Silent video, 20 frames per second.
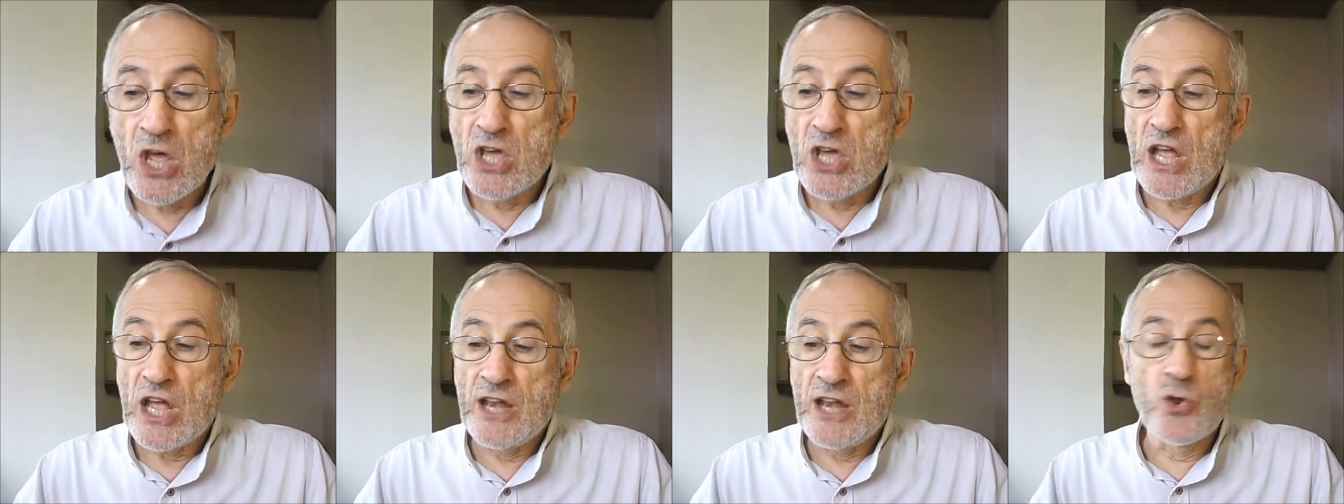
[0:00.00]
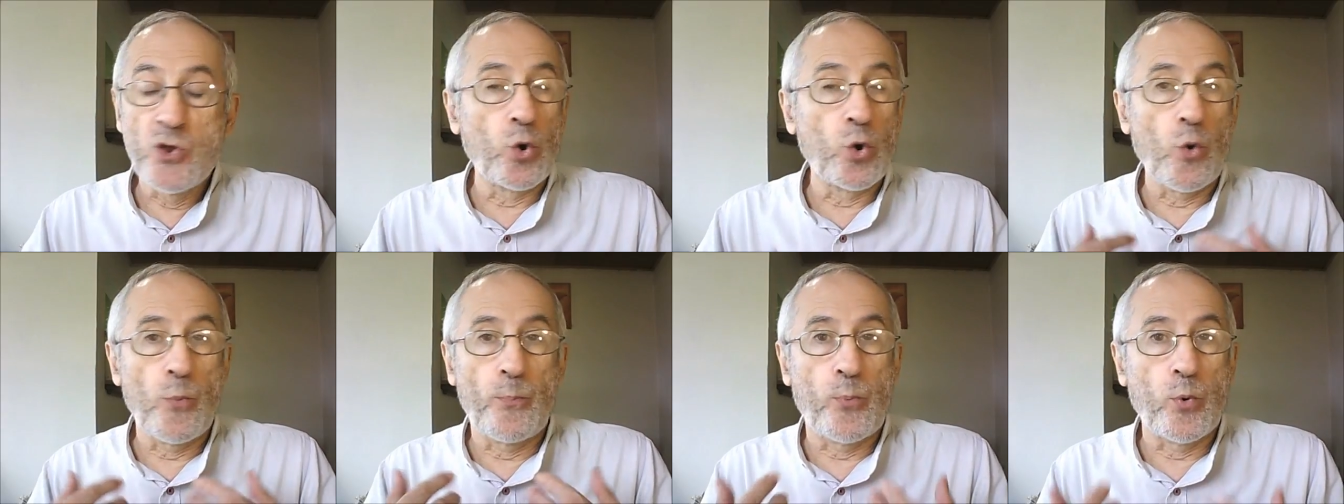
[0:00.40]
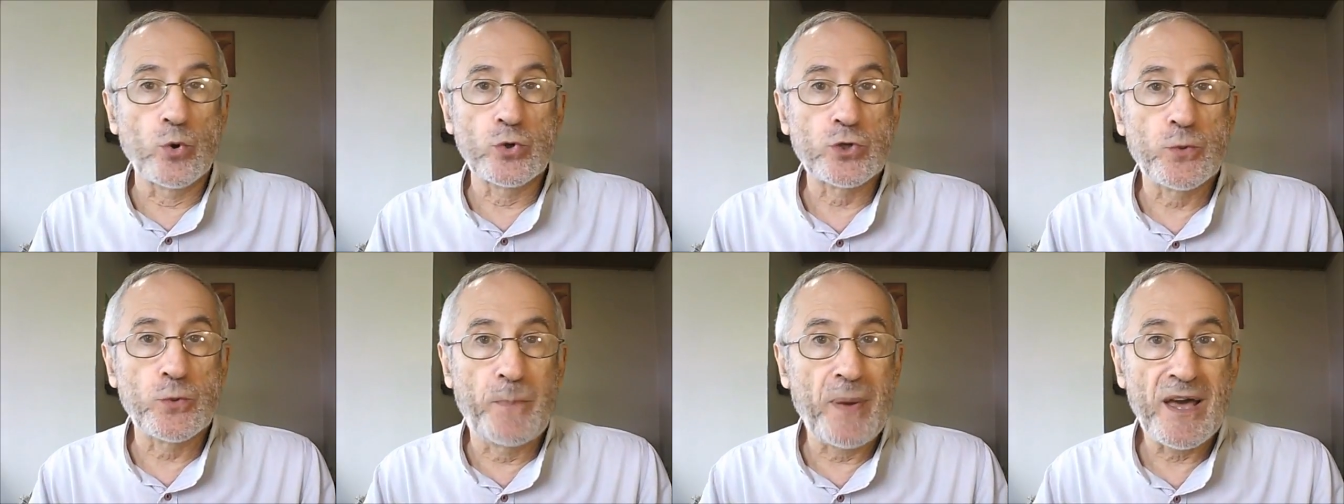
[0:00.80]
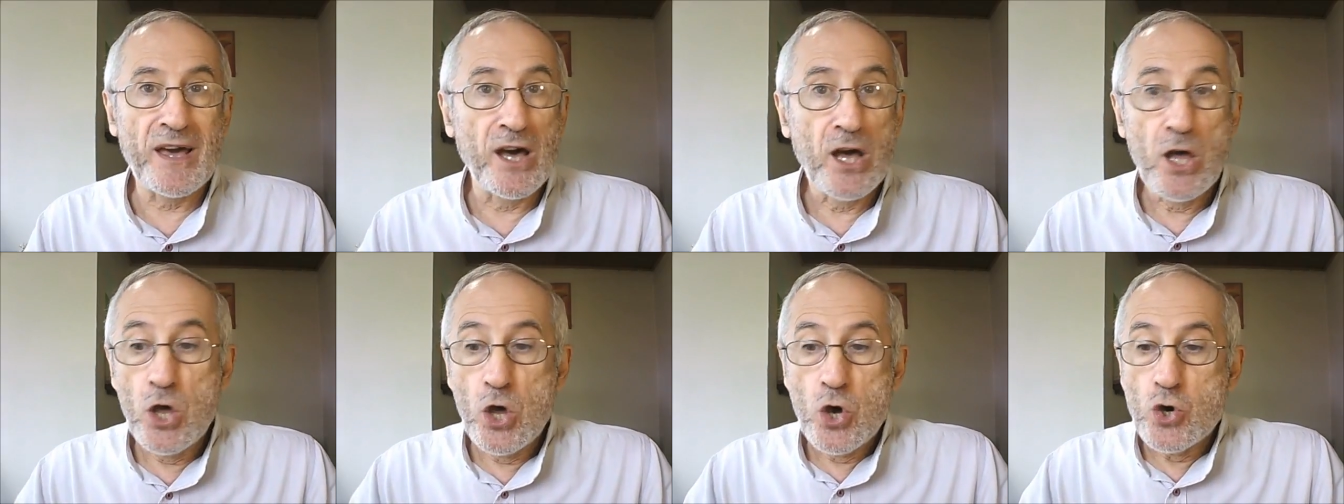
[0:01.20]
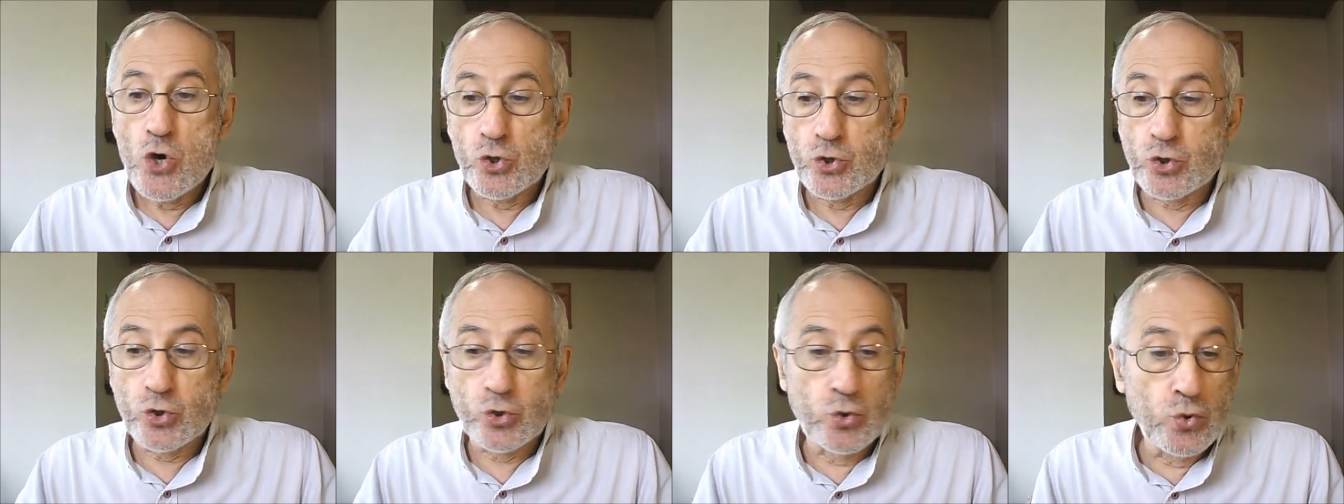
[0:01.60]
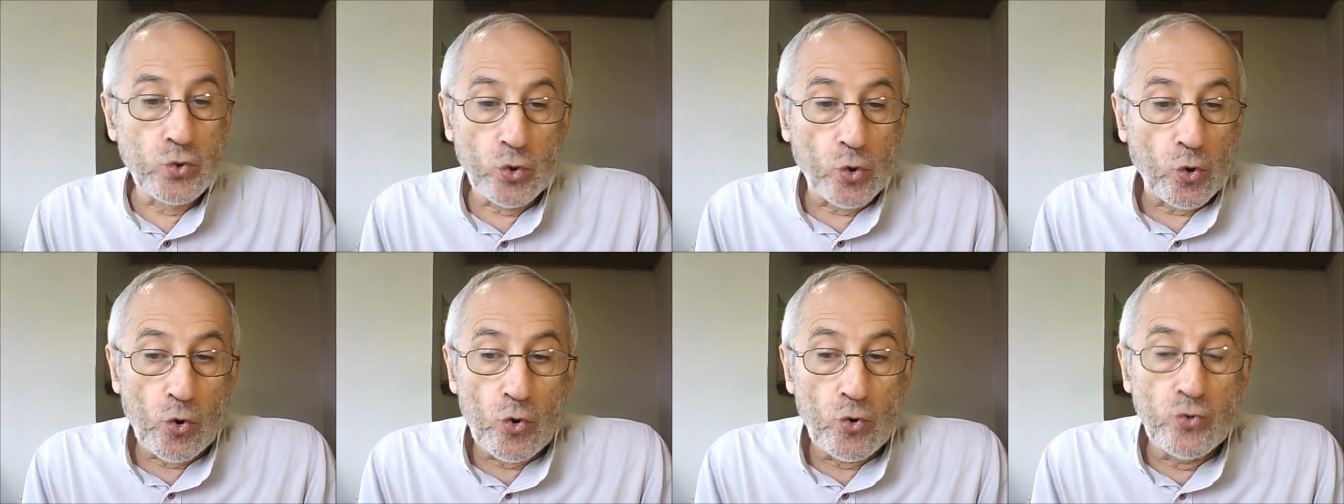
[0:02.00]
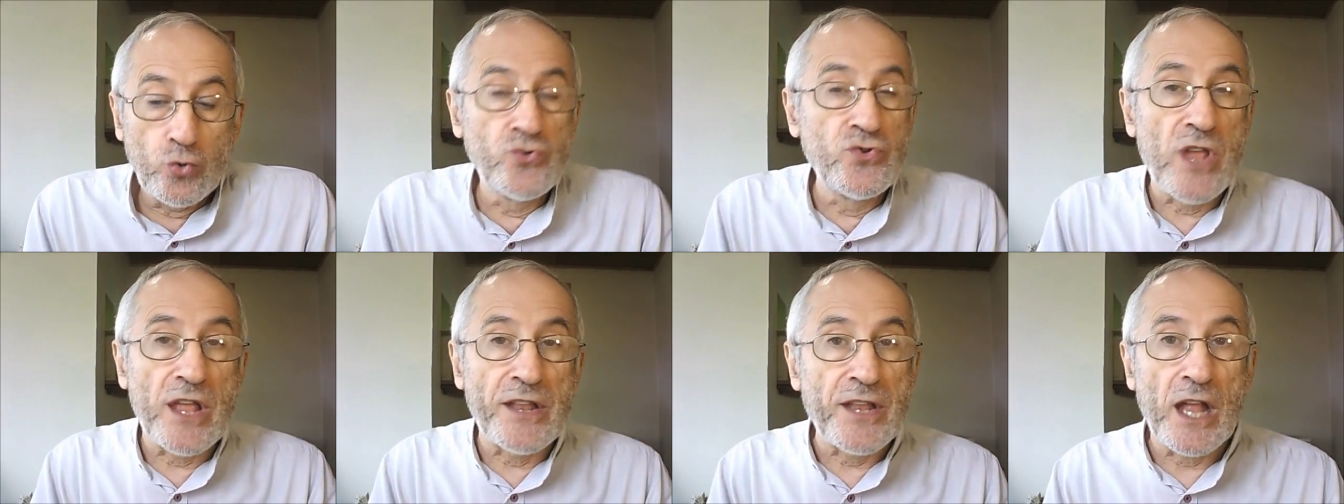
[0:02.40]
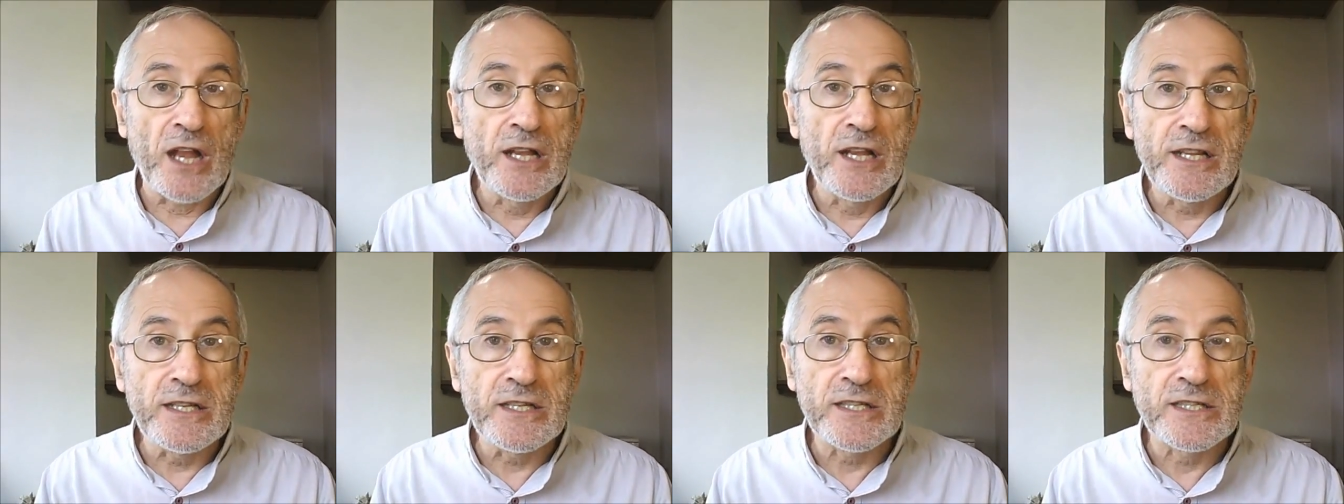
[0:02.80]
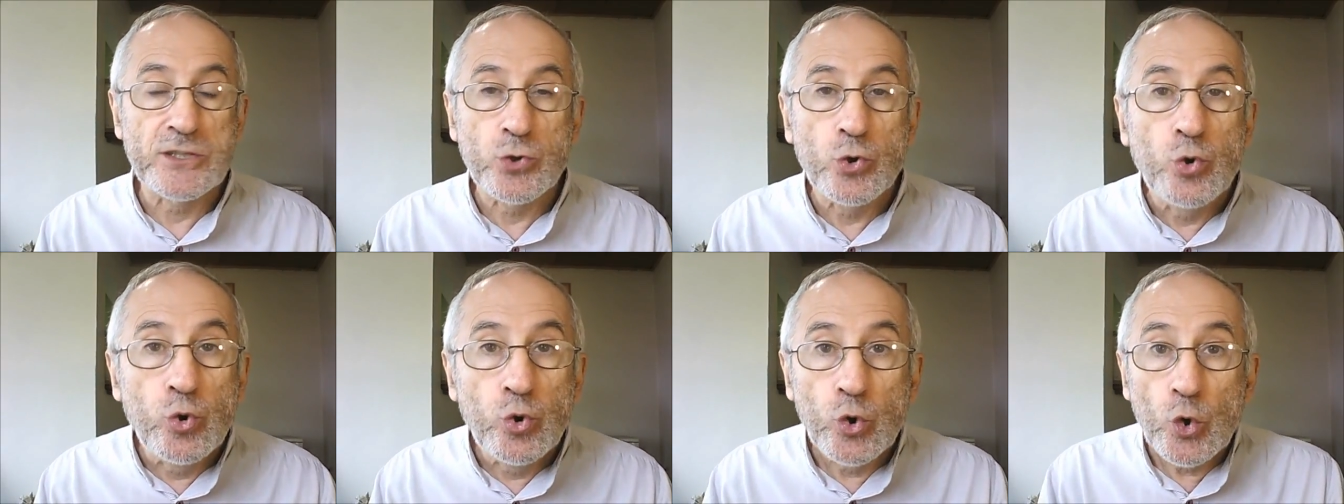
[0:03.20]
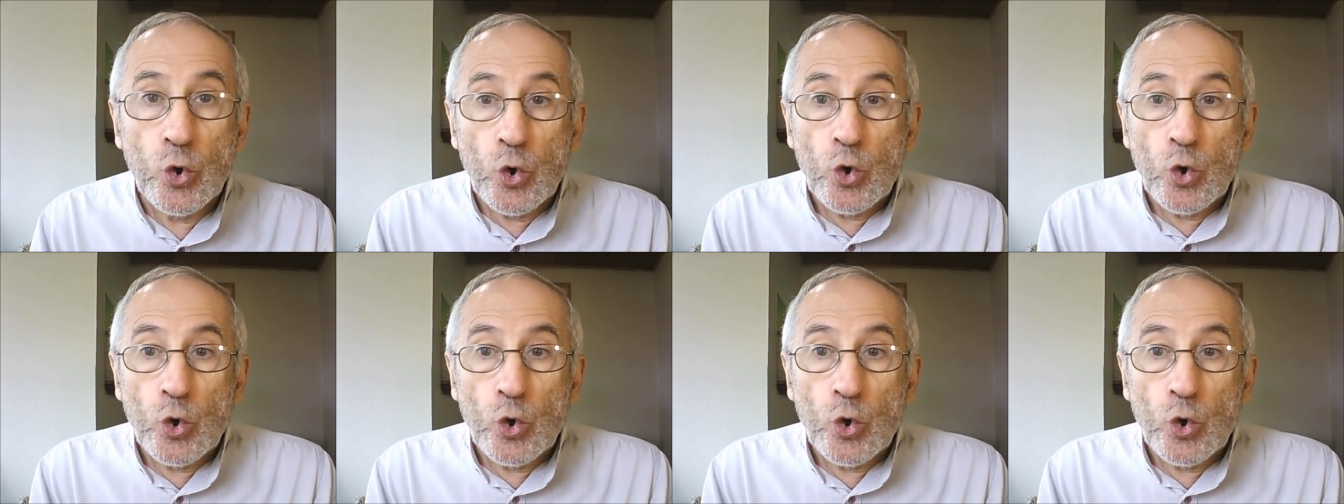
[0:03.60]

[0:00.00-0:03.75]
Elle ne repose pas euh, sur une analyse euh,